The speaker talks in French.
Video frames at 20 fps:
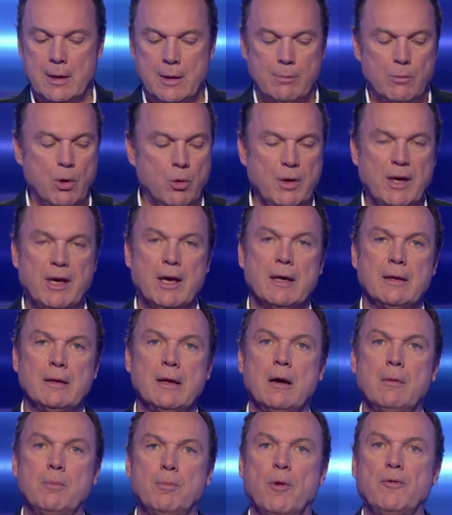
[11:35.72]
Bon week-end,
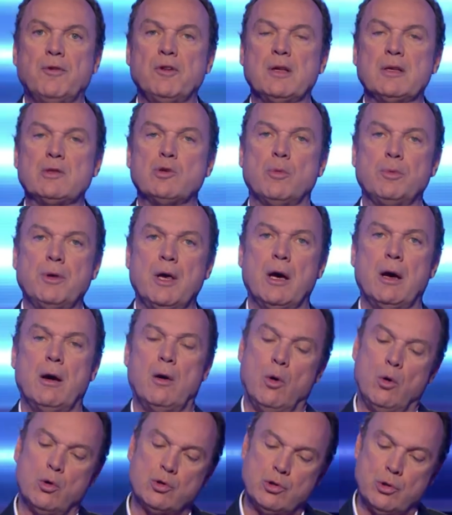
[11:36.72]
hein. profitez-en bien,
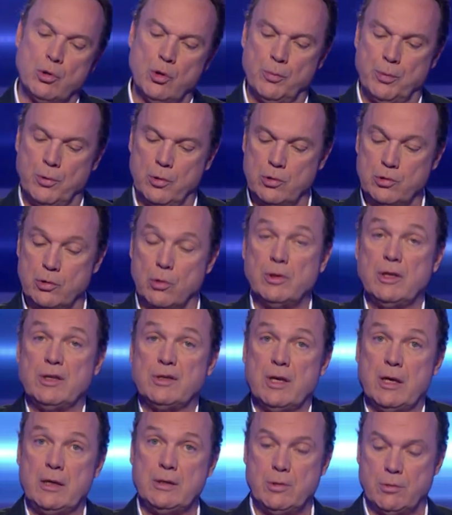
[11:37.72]
on se repose, on
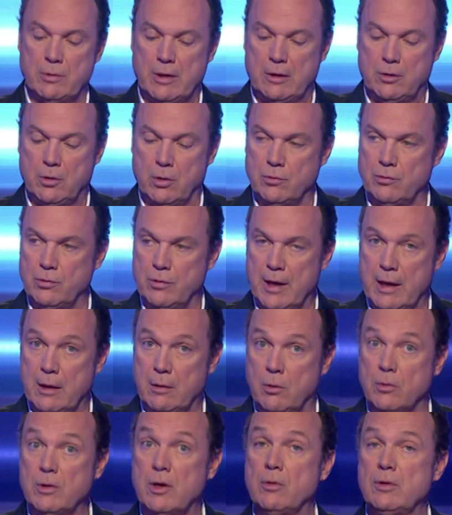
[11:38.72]
essaye si on a le temps en tout cas.
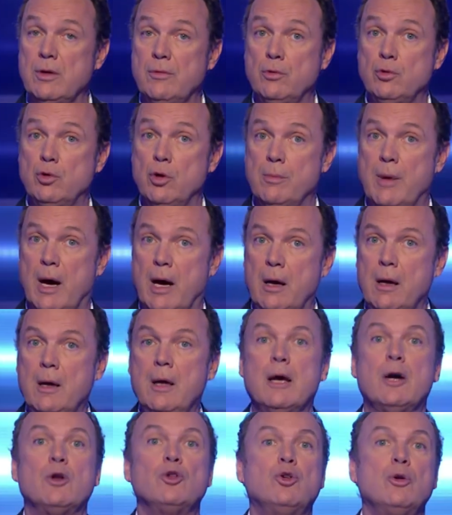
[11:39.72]
On a rendez-vous demain,
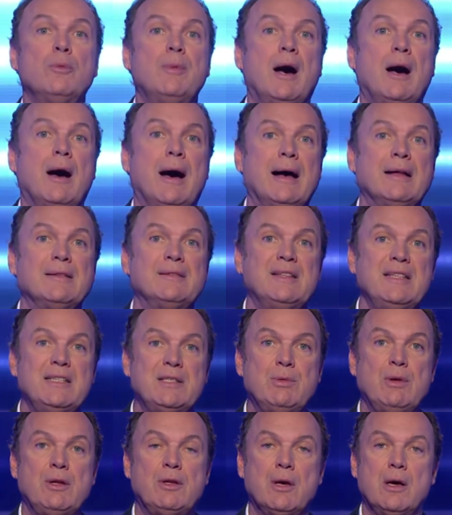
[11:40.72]
demain à
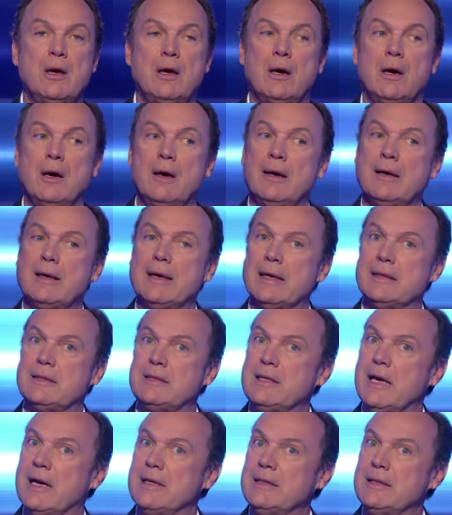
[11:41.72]
18h. Katia